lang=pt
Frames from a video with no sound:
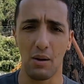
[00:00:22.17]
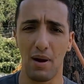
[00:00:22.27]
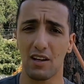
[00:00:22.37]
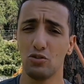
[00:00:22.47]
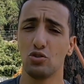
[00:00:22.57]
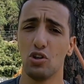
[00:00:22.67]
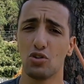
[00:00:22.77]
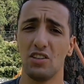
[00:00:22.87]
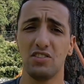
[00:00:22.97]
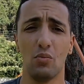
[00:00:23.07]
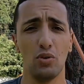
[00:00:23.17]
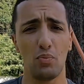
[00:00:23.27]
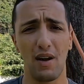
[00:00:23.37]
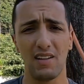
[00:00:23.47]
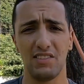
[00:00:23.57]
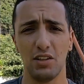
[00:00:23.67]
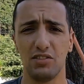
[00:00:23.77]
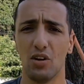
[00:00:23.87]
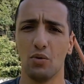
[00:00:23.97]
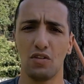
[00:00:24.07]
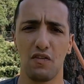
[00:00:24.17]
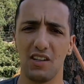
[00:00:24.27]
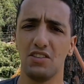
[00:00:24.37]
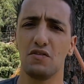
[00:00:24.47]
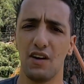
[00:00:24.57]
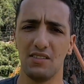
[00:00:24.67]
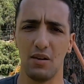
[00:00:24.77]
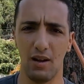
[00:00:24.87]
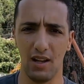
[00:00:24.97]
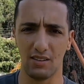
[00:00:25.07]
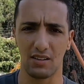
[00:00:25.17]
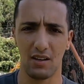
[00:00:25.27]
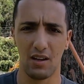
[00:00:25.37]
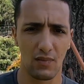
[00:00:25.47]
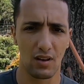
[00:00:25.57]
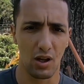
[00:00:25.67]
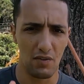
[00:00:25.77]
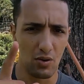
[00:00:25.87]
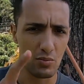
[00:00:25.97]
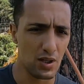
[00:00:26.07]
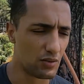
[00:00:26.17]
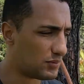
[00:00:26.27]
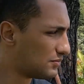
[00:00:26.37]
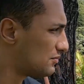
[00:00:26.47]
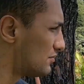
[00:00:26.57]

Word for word: Repara que os dois nós são muito parecidos, são muito fáceis de fazer, beleza? Então vem comigo.